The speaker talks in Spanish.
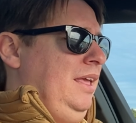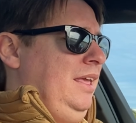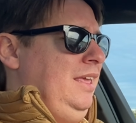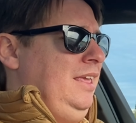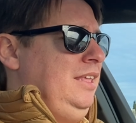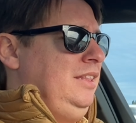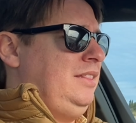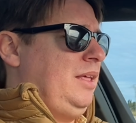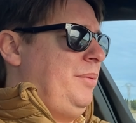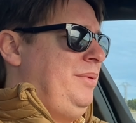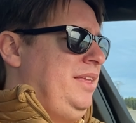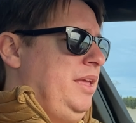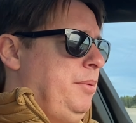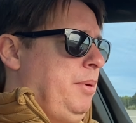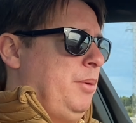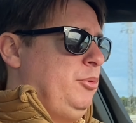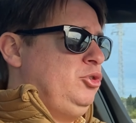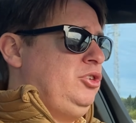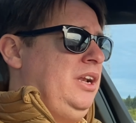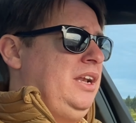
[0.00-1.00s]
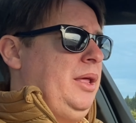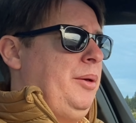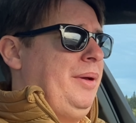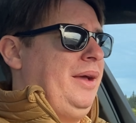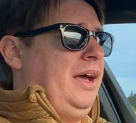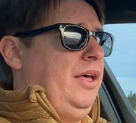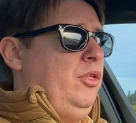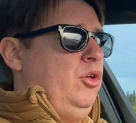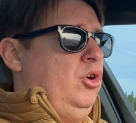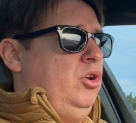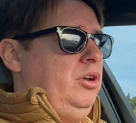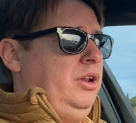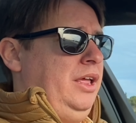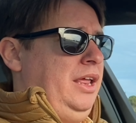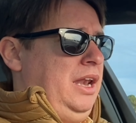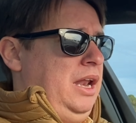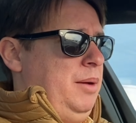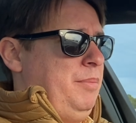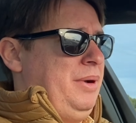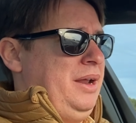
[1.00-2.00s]
y también llevamos el navegador
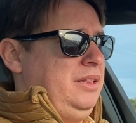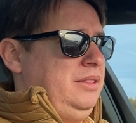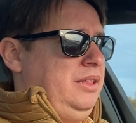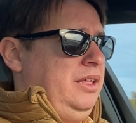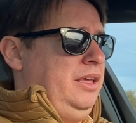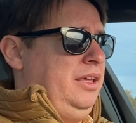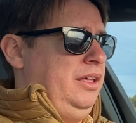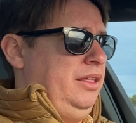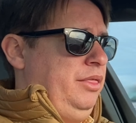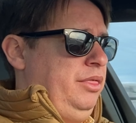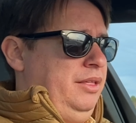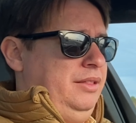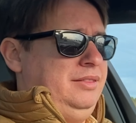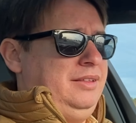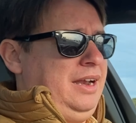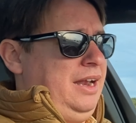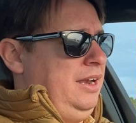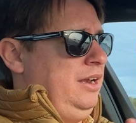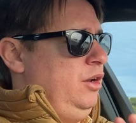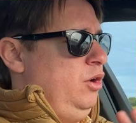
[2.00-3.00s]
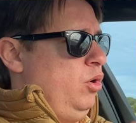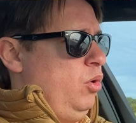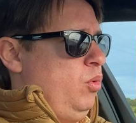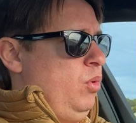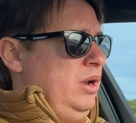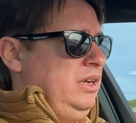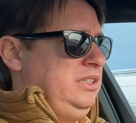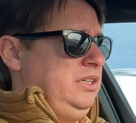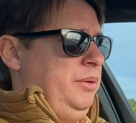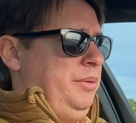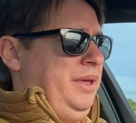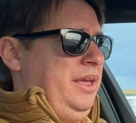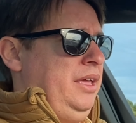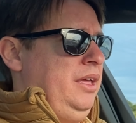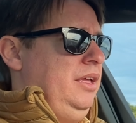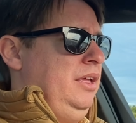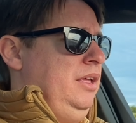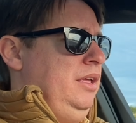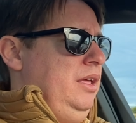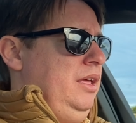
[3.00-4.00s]
en la parte central, lo cual se ve
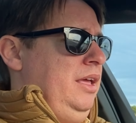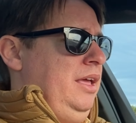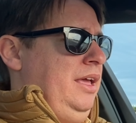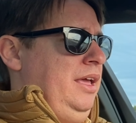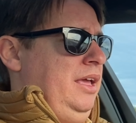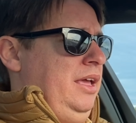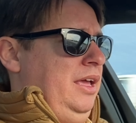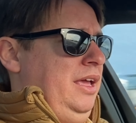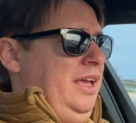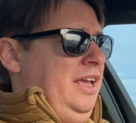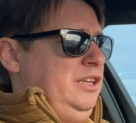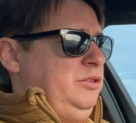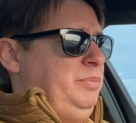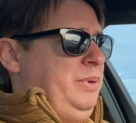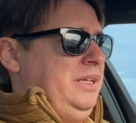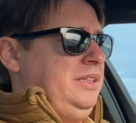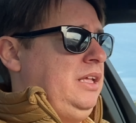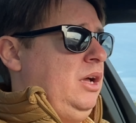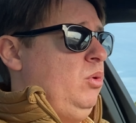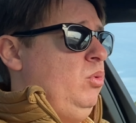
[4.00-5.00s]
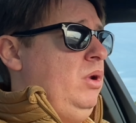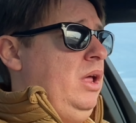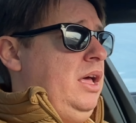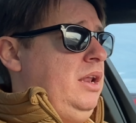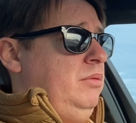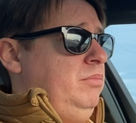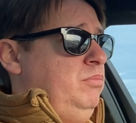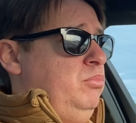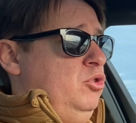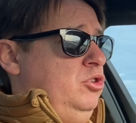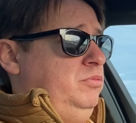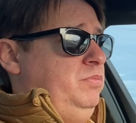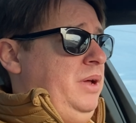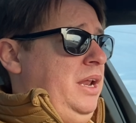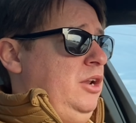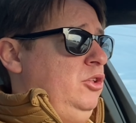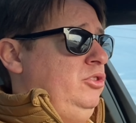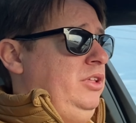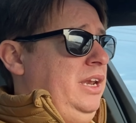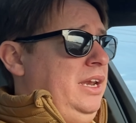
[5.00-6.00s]
eh, espectacular pues para
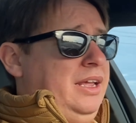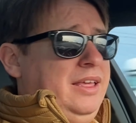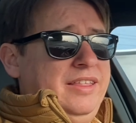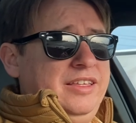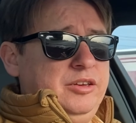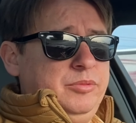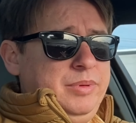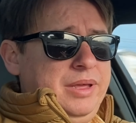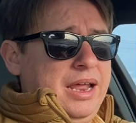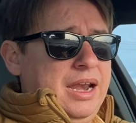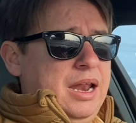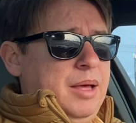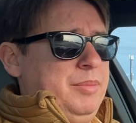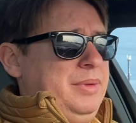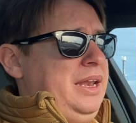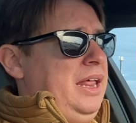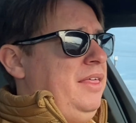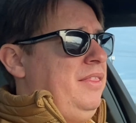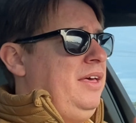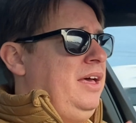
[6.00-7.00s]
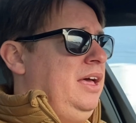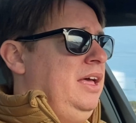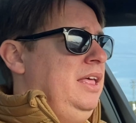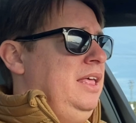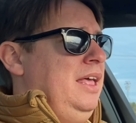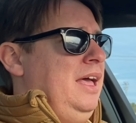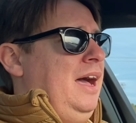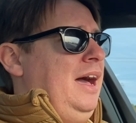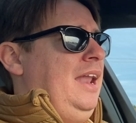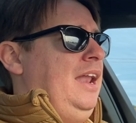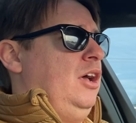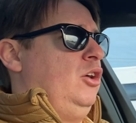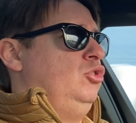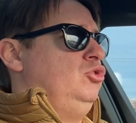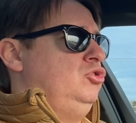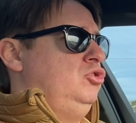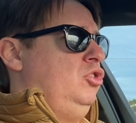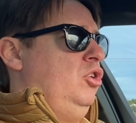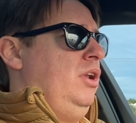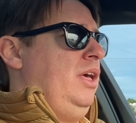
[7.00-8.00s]
no tener que desviar la mirada a la
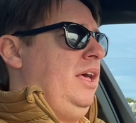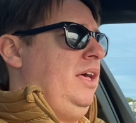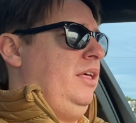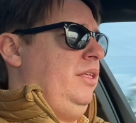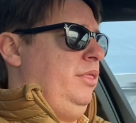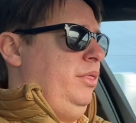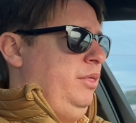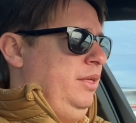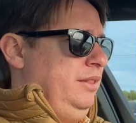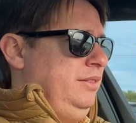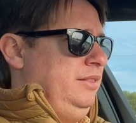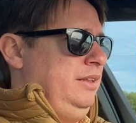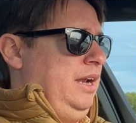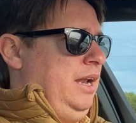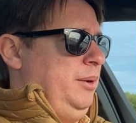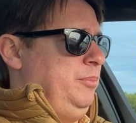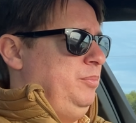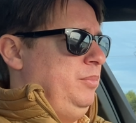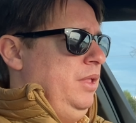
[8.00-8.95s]
consola central.